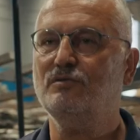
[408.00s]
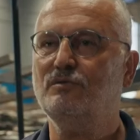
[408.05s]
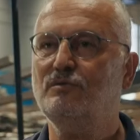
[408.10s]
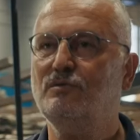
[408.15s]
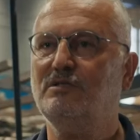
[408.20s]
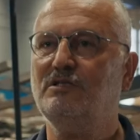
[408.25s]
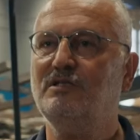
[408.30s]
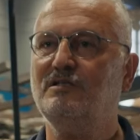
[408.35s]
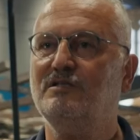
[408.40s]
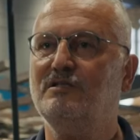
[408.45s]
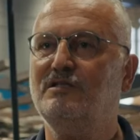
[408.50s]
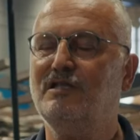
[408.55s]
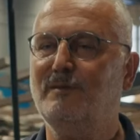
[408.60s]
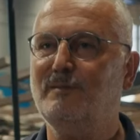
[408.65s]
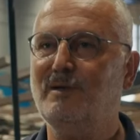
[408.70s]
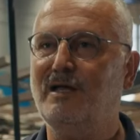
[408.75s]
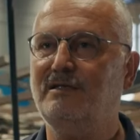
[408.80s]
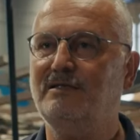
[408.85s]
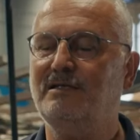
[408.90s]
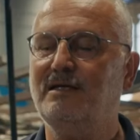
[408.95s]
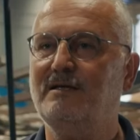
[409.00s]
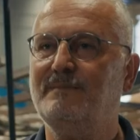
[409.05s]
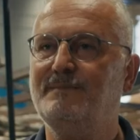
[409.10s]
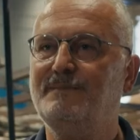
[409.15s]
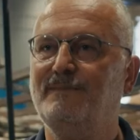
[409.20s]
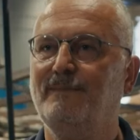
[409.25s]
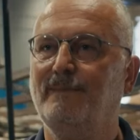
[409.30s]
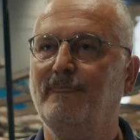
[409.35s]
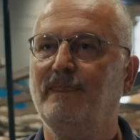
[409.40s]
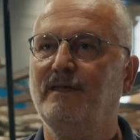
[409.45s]
su kütlesi temelde
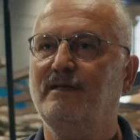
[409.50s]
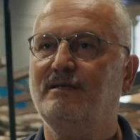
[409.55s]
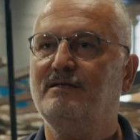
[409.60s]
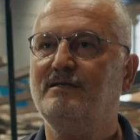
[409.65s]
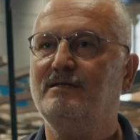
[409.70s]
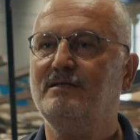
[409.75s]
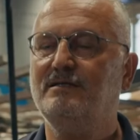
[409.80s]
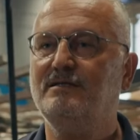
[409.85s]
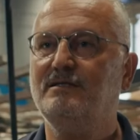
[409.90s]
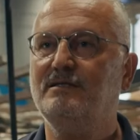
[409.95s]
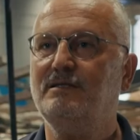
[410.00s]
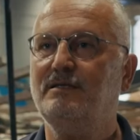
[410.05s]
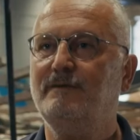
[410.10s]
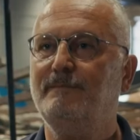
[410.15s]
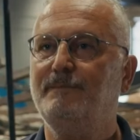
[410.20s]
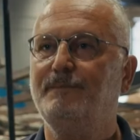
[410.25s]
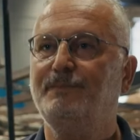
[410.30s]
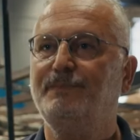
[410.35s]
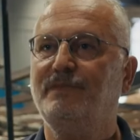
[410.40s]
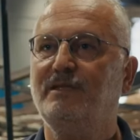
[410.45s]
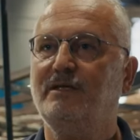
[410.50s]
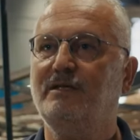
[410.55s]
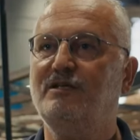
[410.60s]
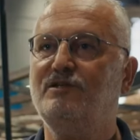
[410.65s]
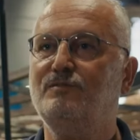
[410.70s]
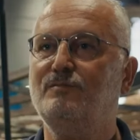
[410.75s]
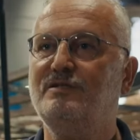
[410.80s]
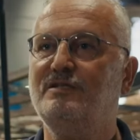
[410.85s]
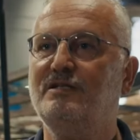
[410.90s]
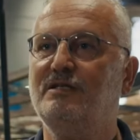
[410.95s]
sizi
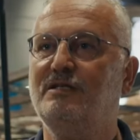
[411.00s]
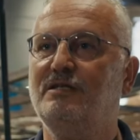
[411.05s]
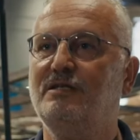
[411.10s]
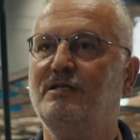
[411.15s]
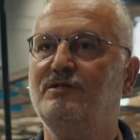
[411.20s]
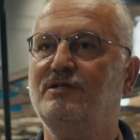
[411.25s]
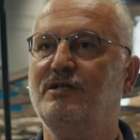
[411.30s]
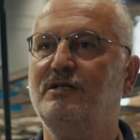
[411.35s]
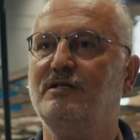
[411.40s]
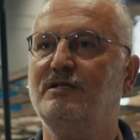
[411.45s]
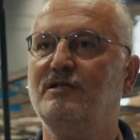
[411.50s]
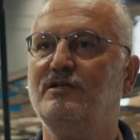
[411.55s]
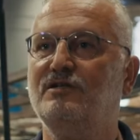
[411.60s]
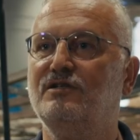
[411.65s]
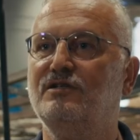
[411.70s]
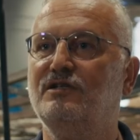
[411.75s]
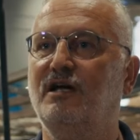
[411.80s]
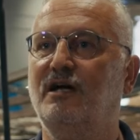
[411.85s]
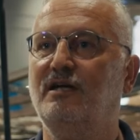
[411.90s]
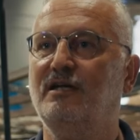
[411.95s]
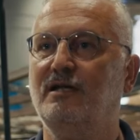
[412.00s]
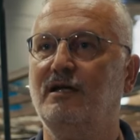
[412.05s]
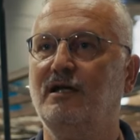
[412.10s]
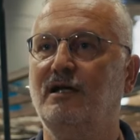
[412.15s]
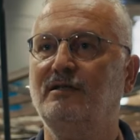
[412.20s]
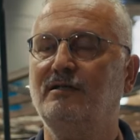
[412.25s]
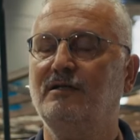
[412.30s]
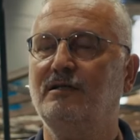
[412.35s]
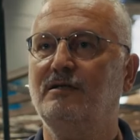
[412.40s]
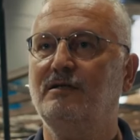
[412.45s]
geçmişle gelecek arasında
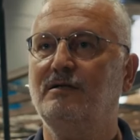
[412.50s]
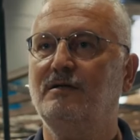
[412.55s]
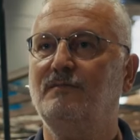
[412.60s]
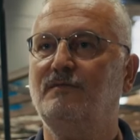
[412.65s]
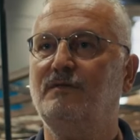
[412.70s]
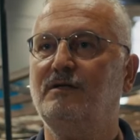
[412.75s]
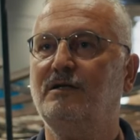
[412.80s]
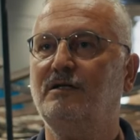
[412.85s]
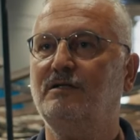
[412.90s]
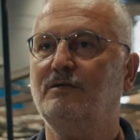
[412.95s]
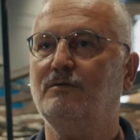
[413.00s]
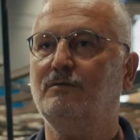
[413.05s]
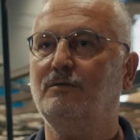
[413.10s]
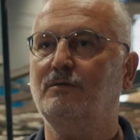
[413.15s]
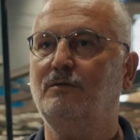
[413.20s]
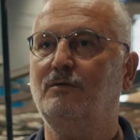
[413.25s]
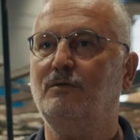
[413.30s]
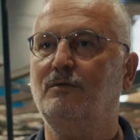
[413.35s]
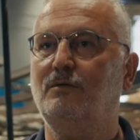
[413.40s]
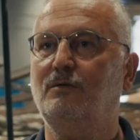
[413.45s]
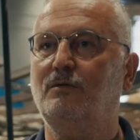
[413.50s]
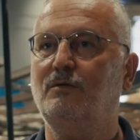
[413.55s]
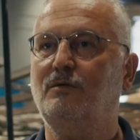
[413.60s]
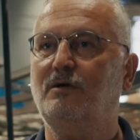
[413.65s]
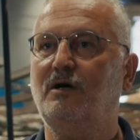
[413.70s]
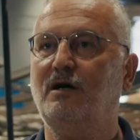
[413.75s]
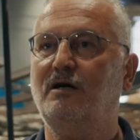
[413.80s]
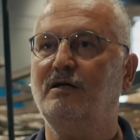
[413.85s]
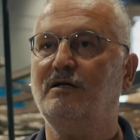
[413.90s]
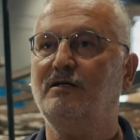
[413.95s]
ayaran fakat
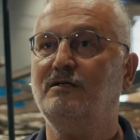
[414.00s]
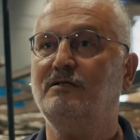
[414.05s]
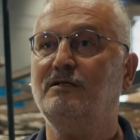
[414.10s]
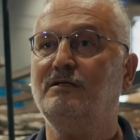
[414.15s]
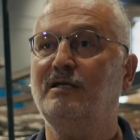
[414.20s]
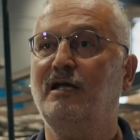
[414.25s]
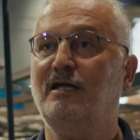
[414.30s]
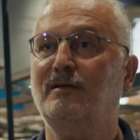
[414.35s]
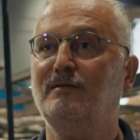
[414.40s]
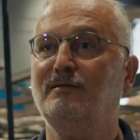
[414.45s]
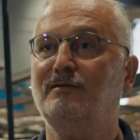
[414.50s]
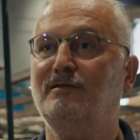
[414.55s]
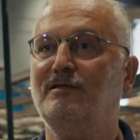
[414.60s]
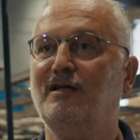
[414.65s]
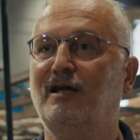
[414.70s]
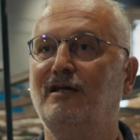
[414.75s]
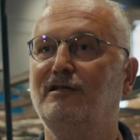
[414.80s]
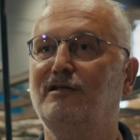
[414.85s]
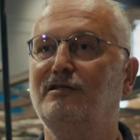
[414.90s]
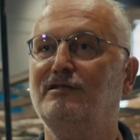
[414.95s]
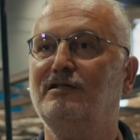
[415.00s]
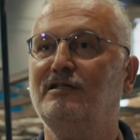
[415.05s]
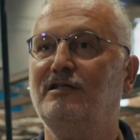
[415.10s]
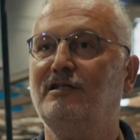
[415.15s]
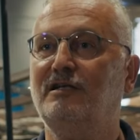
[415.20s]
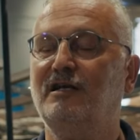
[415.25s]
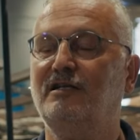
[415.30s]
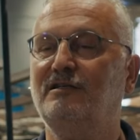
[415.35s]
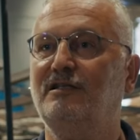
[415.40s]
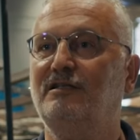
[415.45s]
o ayrılan
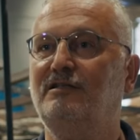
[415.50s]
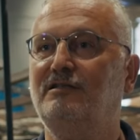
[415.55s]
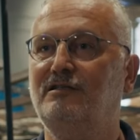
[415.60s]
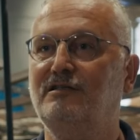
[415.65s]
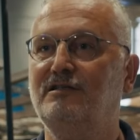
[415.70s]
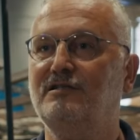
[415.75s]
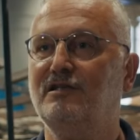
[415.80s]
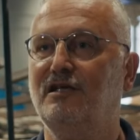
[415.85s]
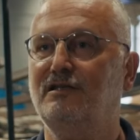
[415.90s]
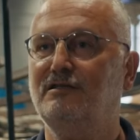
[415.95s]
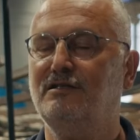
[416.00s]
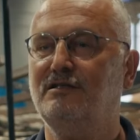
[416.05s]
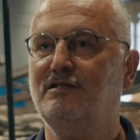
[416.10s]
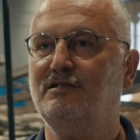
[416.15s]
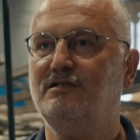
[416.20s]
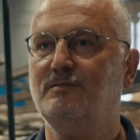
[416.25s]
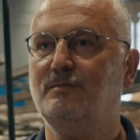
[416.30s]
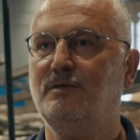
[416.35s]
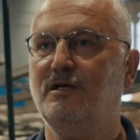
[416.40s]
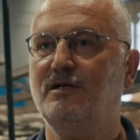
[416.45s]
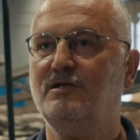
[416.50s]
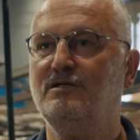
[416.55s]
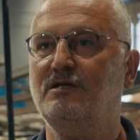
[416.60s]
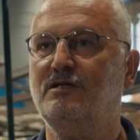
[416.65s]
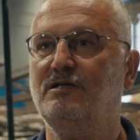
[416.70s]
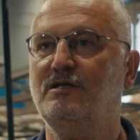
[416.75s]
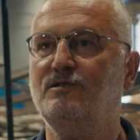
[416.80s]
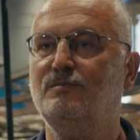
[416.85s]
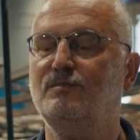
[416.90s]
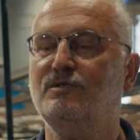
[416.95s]
alanı kat ettiğiniz andan itibaren
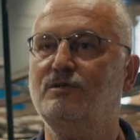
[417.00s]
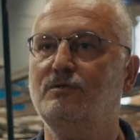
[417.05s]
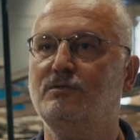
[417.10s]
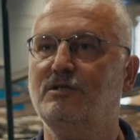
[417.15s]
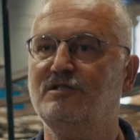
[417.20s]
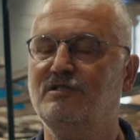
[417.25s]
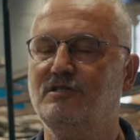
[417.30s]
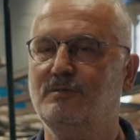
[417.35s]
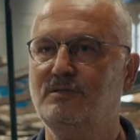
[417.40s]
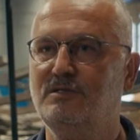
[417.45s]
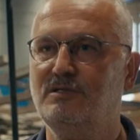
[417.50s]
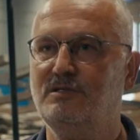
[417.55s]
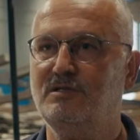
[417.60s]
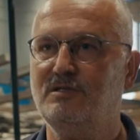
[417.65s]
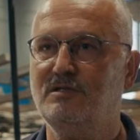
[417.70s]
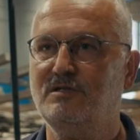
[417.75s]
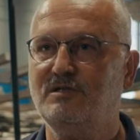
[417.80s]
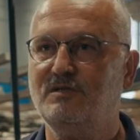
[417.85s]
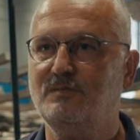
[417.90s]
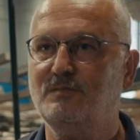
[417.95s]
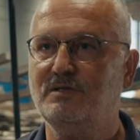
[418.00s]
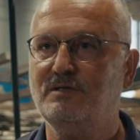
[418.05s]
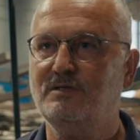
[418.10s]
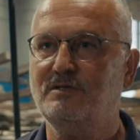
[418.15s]
size geçmişe ulaşabildiğiniz